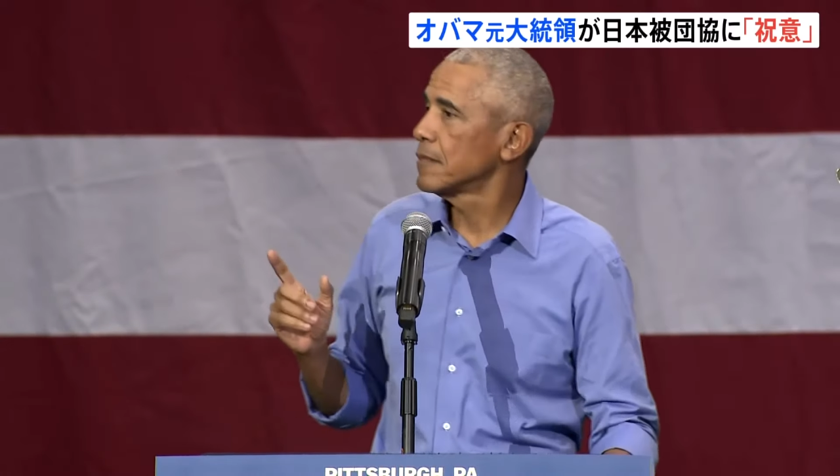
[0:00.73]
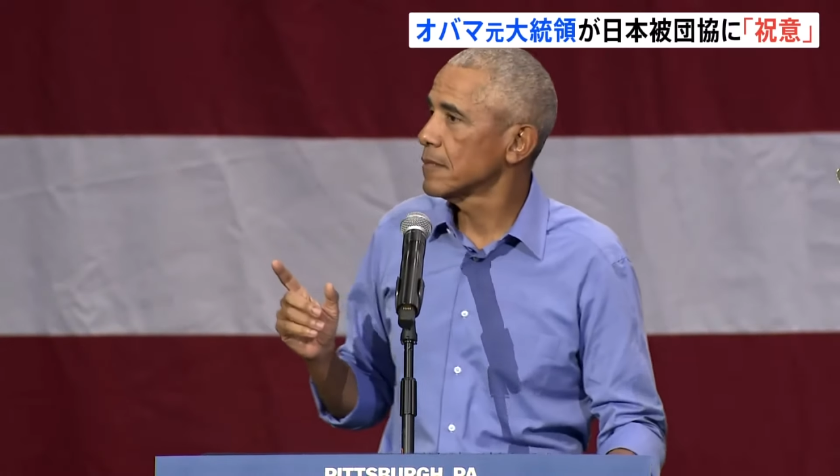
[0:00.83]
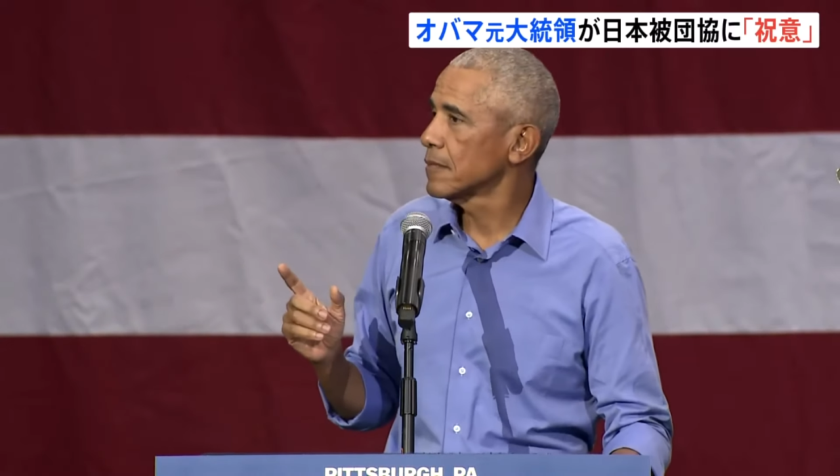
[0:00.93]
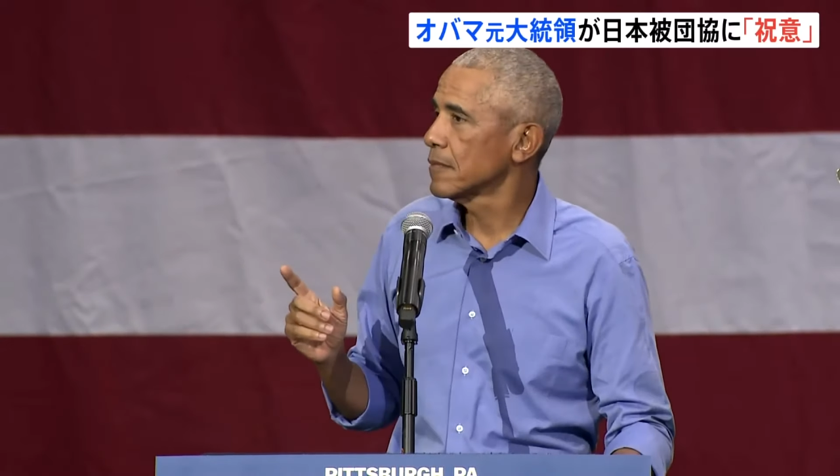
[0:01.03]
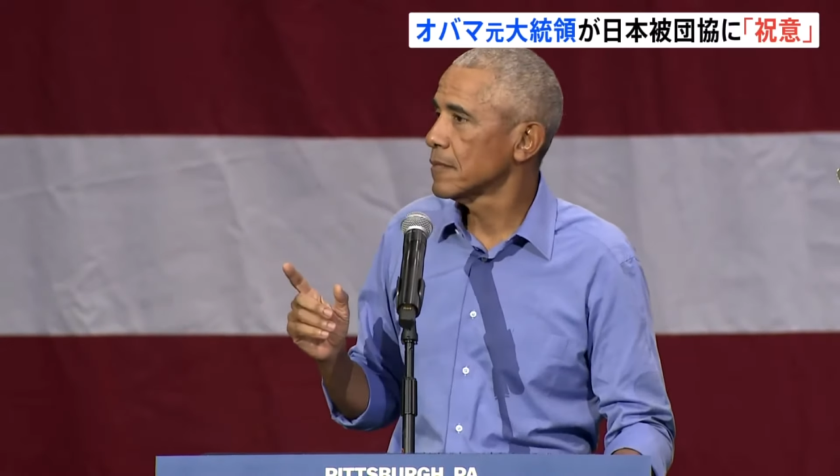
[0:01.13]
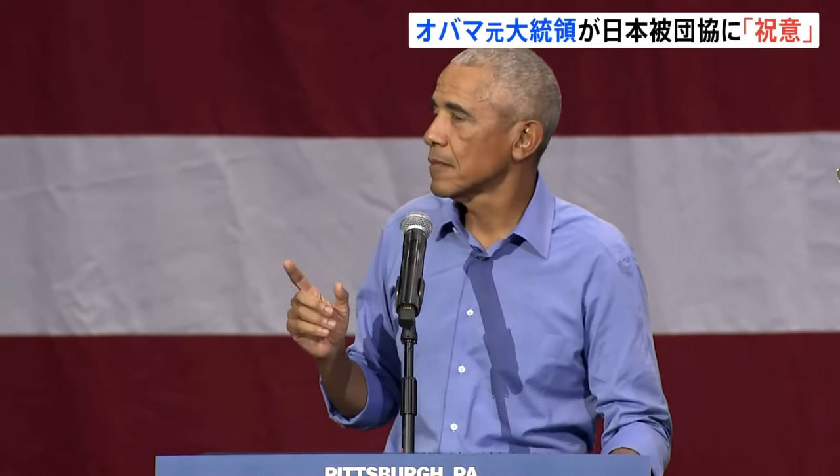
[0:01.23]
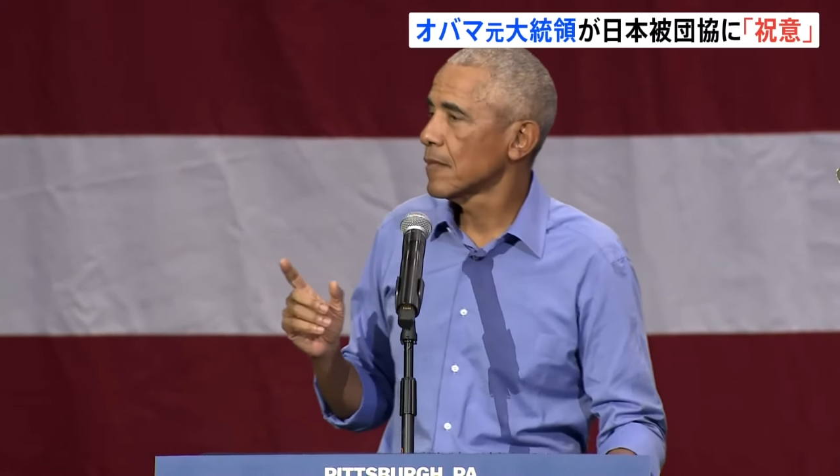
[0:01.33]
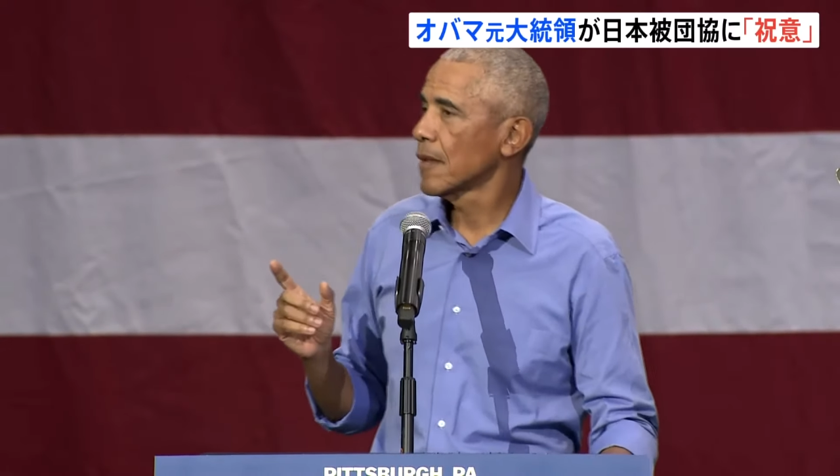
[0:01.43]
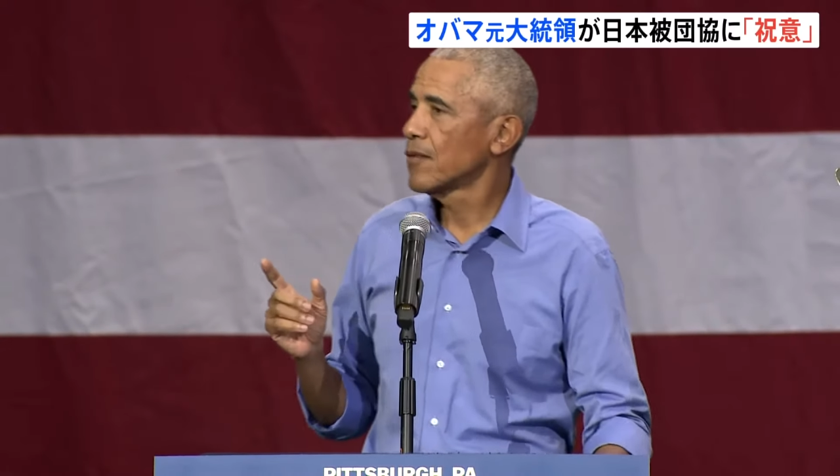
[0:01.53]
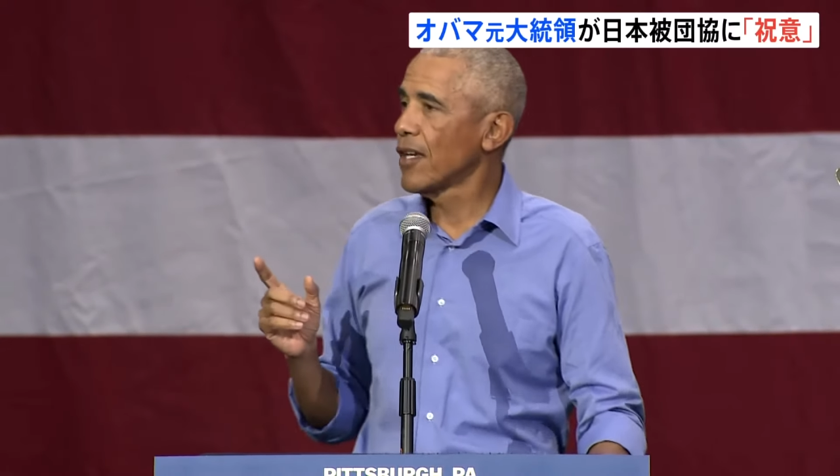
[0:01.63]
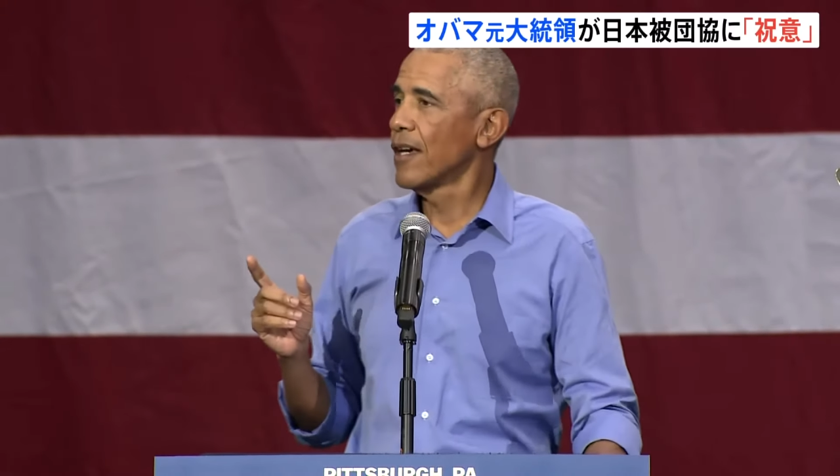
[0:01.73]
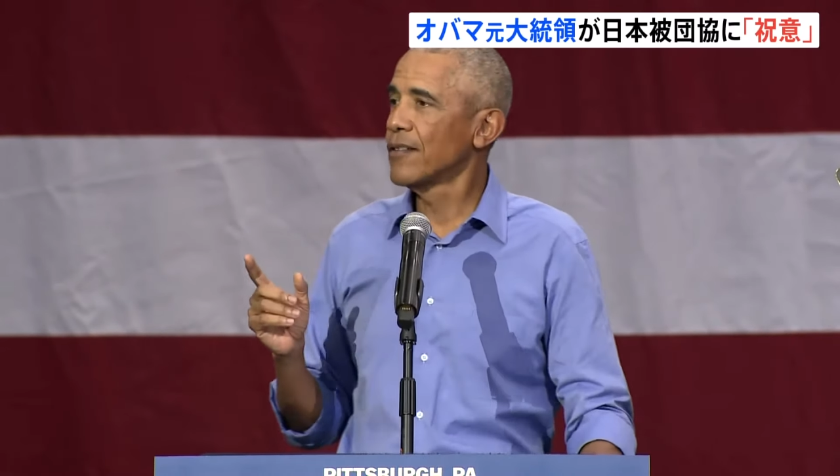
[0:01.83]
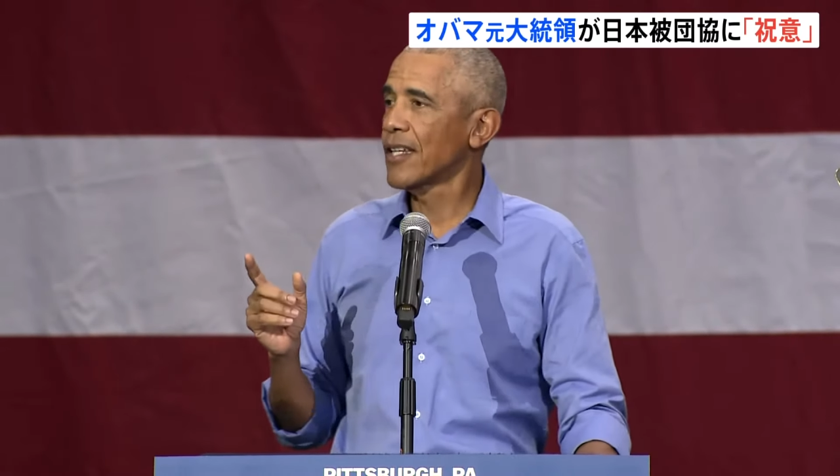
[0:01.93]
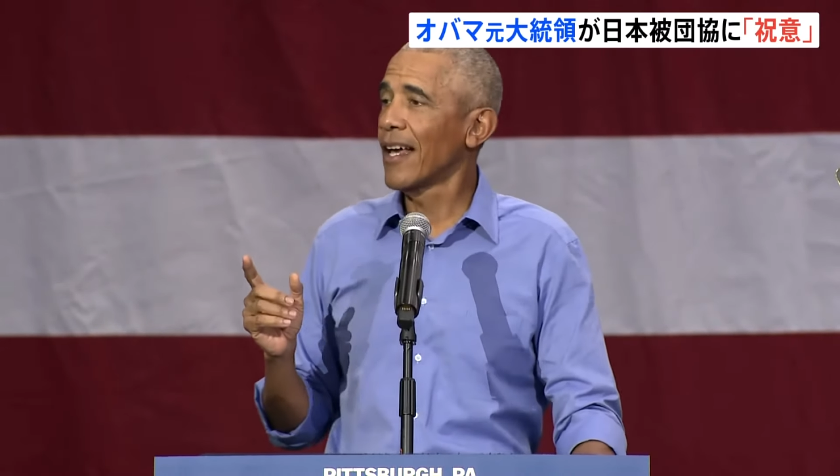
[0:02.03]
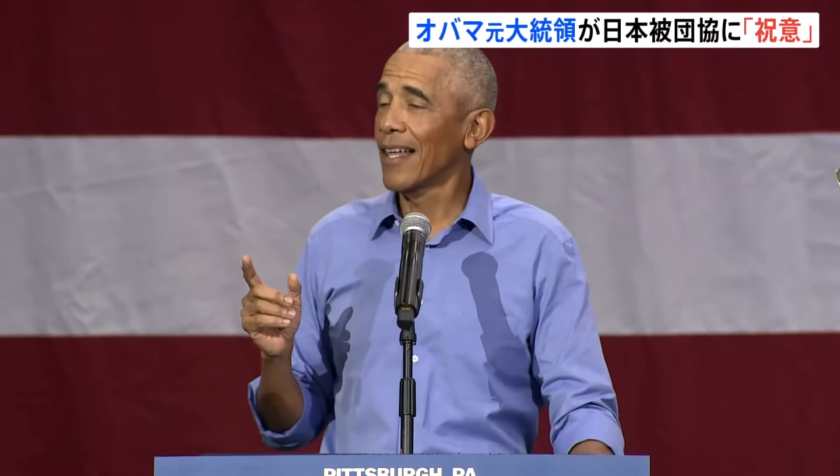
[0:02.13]
オバマ元大統領は
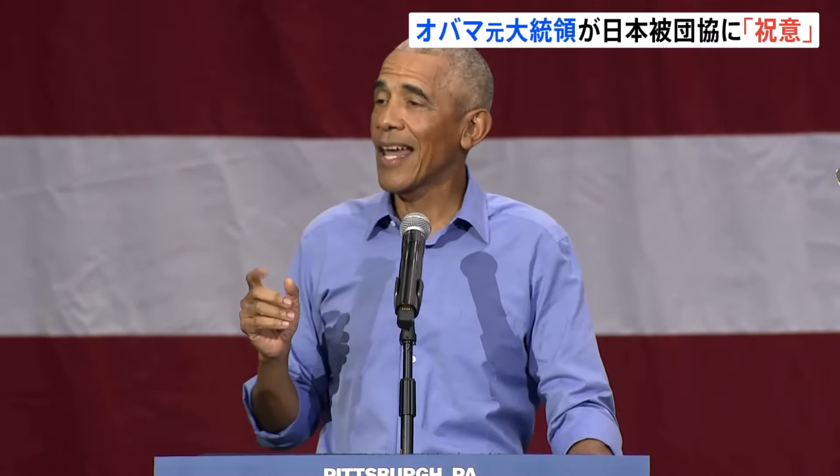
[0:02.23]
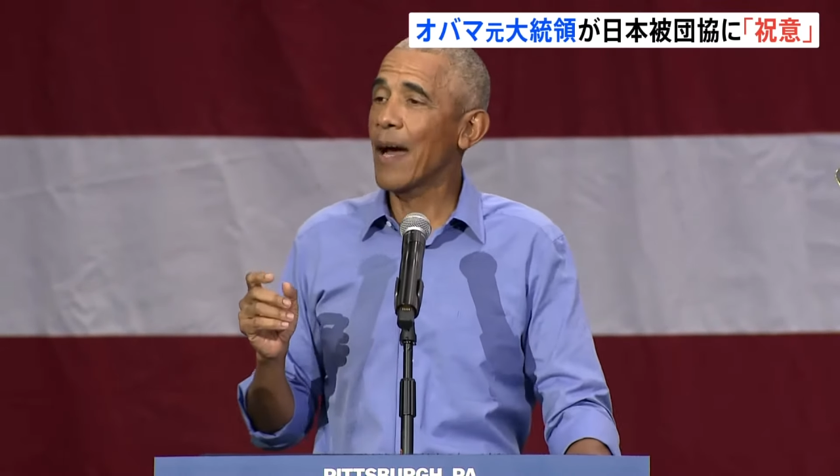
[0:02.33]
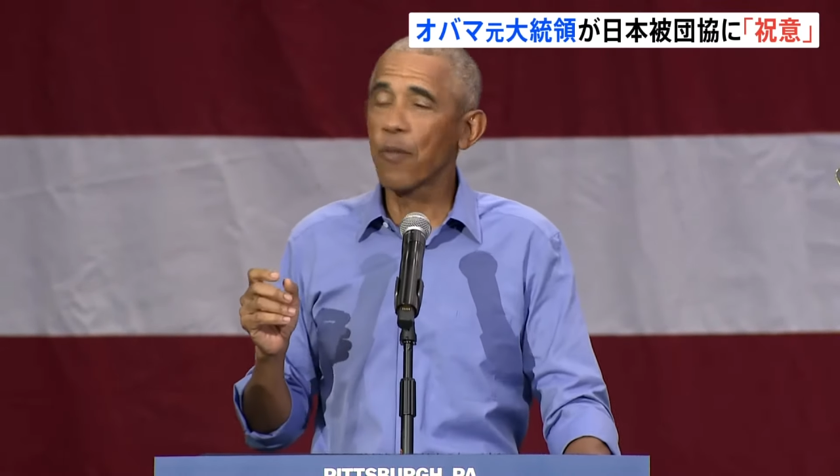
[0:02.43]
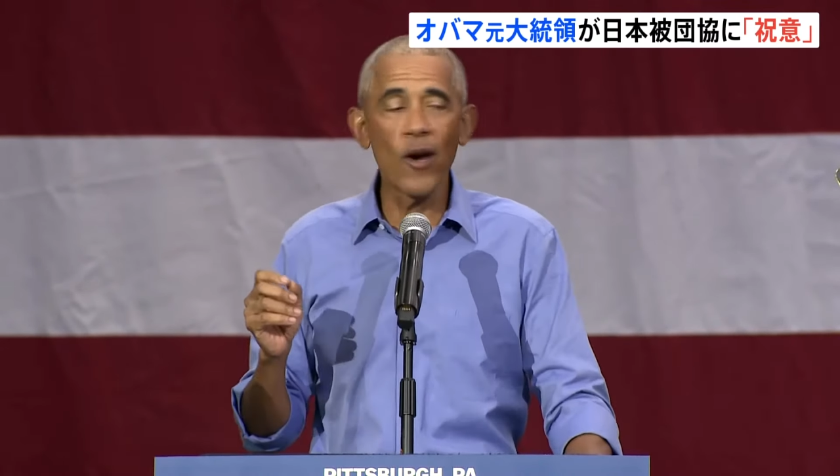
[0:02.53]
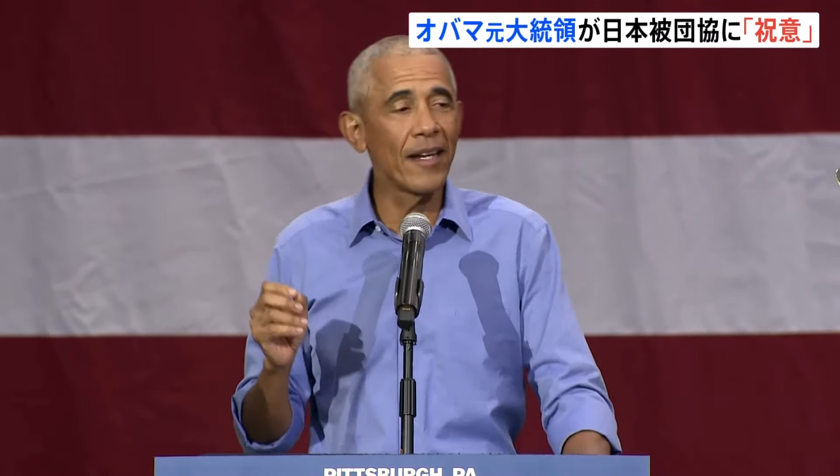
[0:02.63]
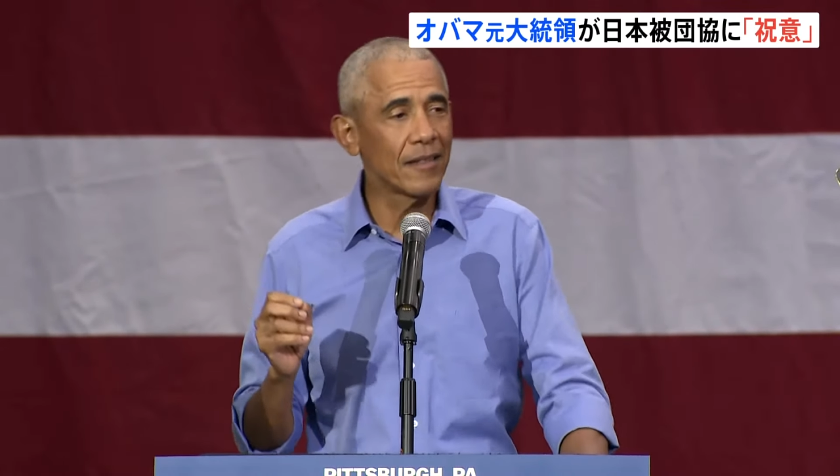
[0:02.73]
14日